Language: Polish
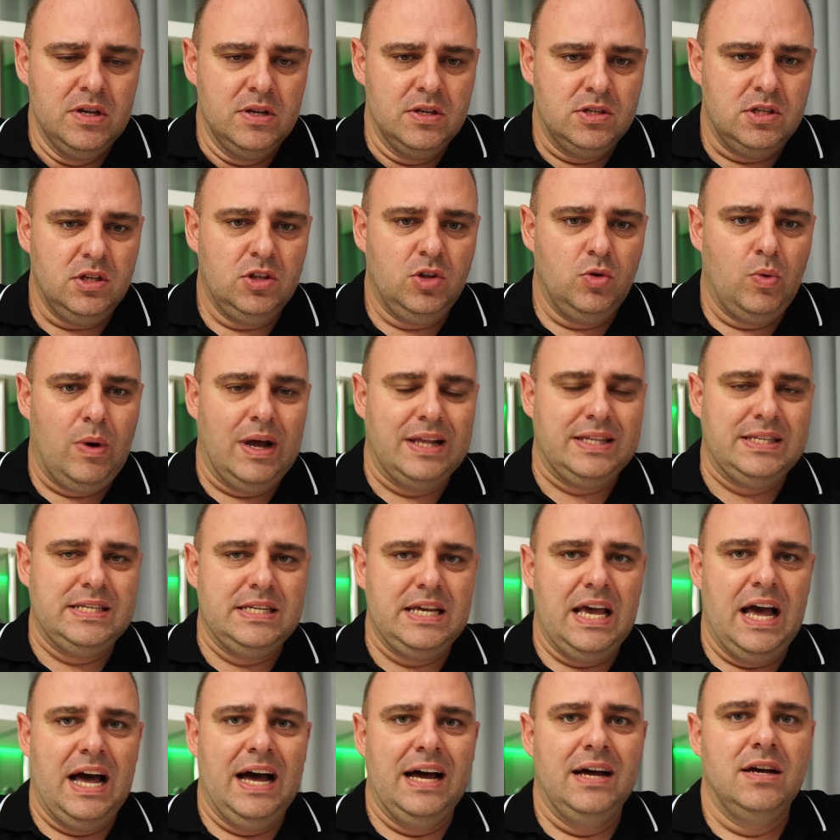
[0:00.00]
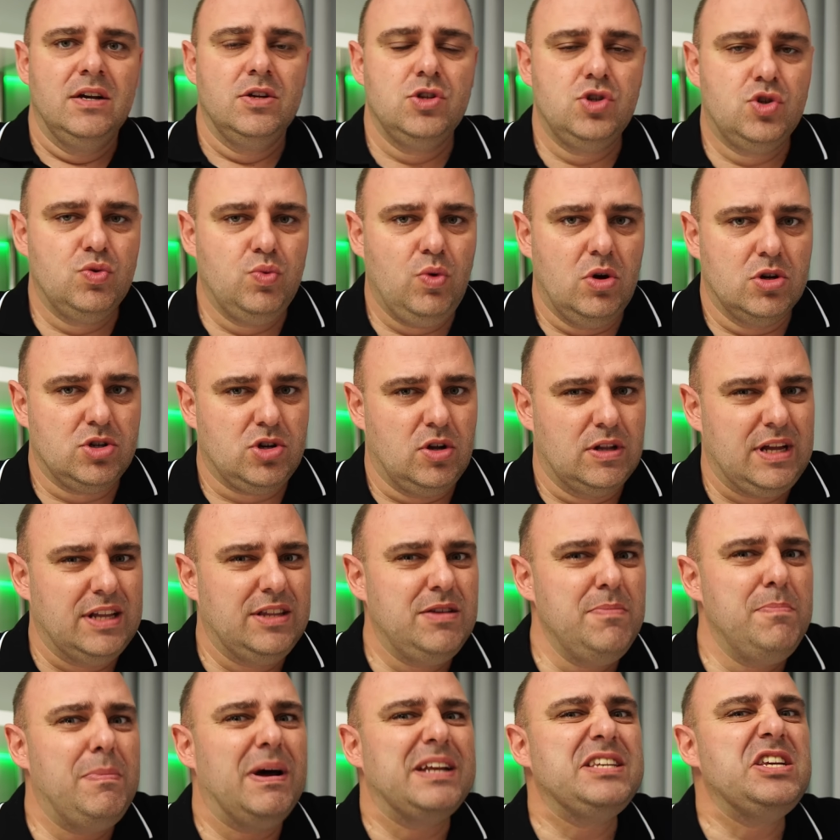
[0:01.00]
Sytuacja złożona,
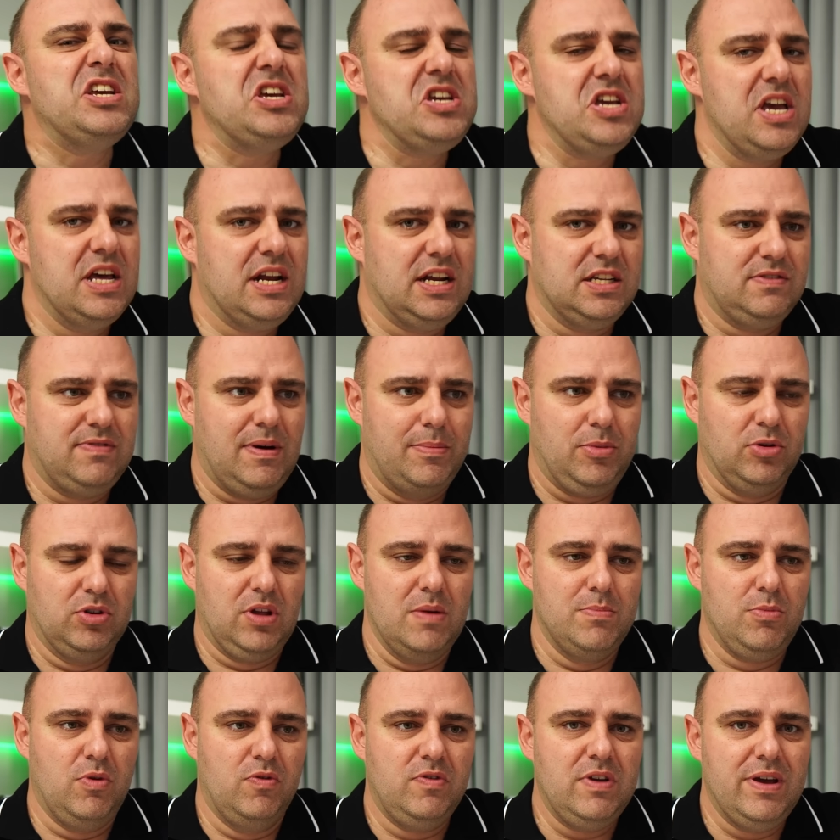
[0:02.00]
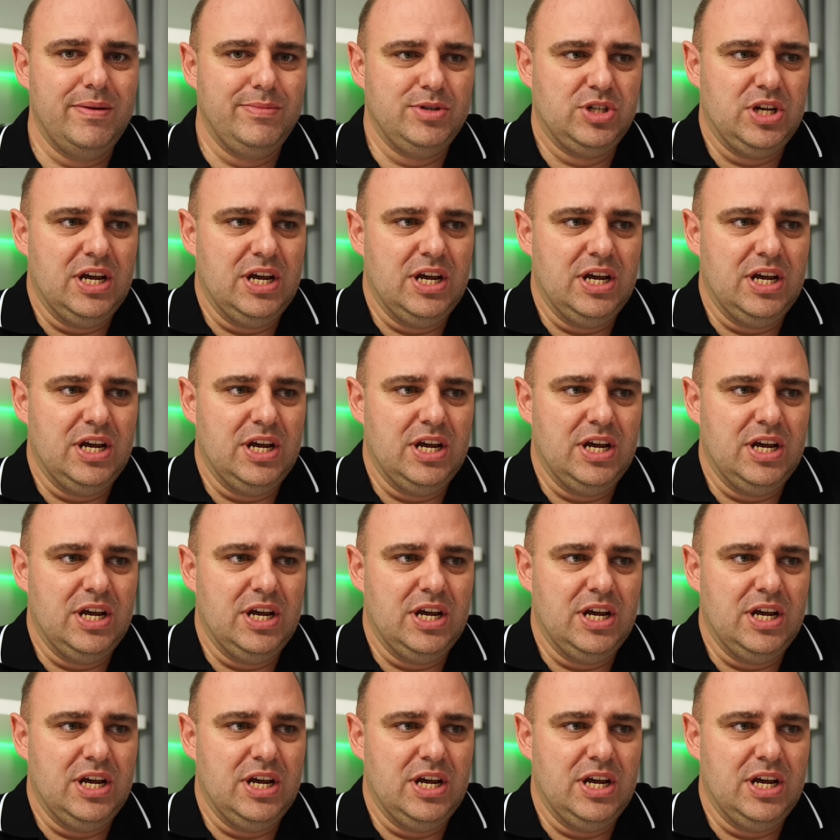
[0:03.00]
tym bardziej nieraz Wam o tym mówiłem,